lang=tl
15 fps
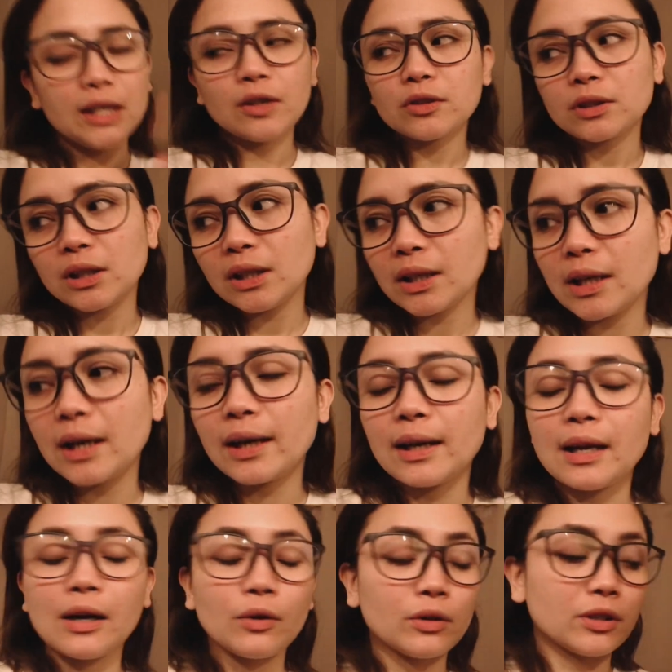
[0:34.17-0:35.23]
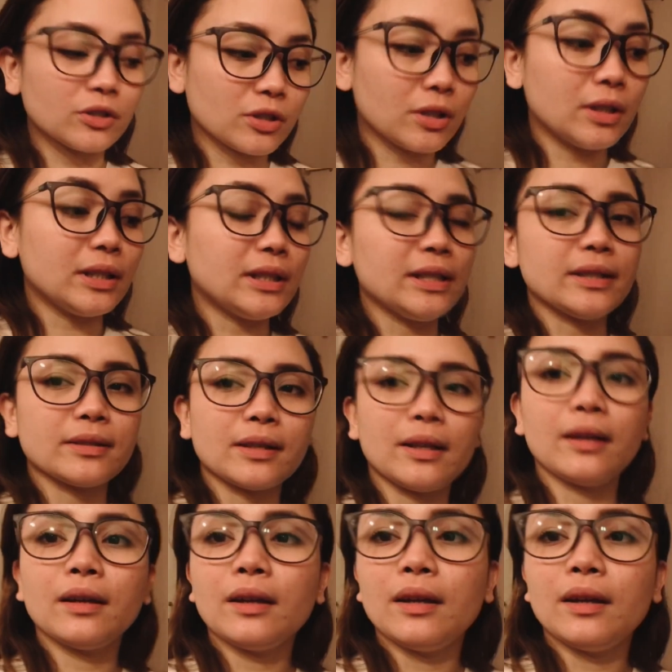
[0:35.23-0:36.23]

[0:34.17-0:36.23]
ko talaga, kailangan ko na siyang linisin.